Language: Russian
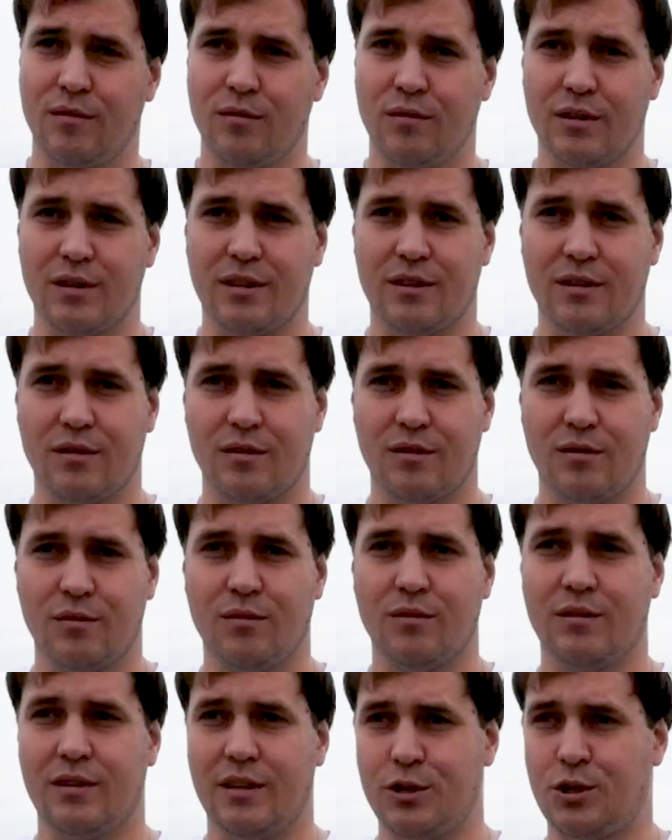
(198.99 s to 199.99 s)
Вот.
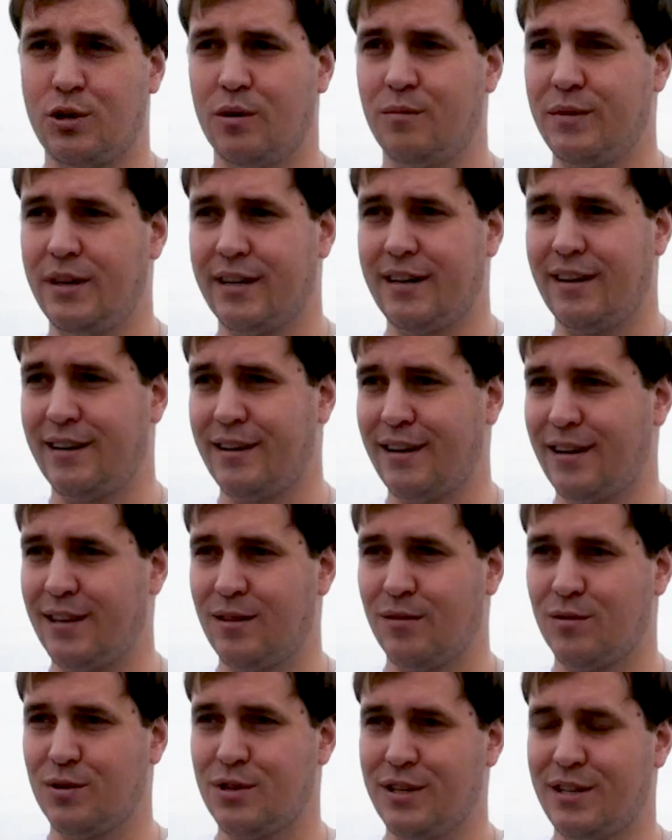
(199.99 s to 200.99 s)
Но на чем я
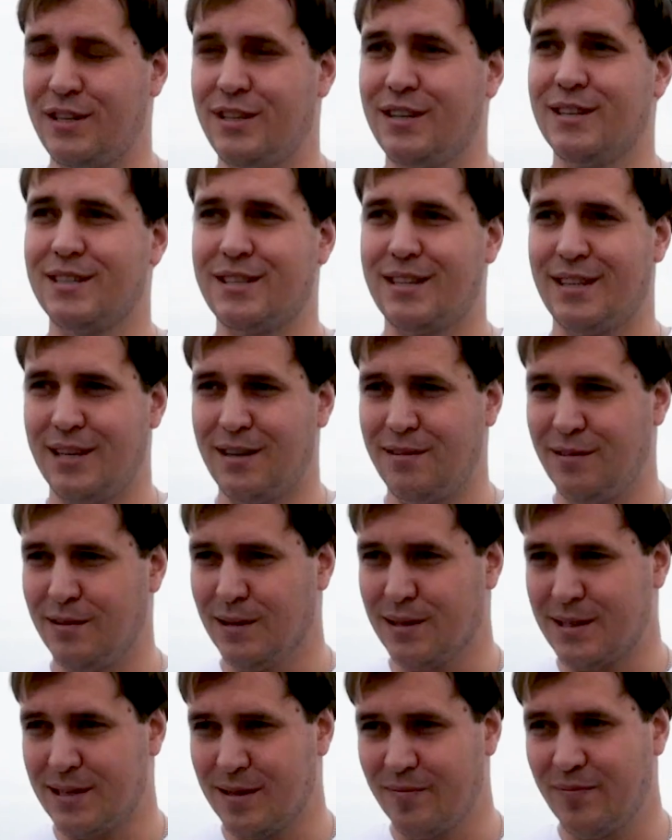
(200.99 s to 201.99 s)
конкретно уже и не
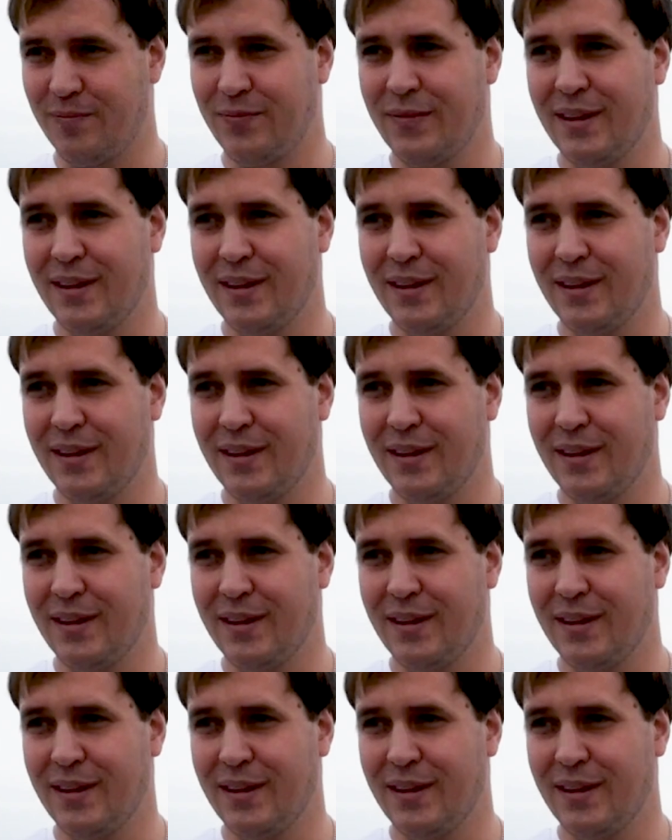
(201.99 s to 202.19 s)
остановился.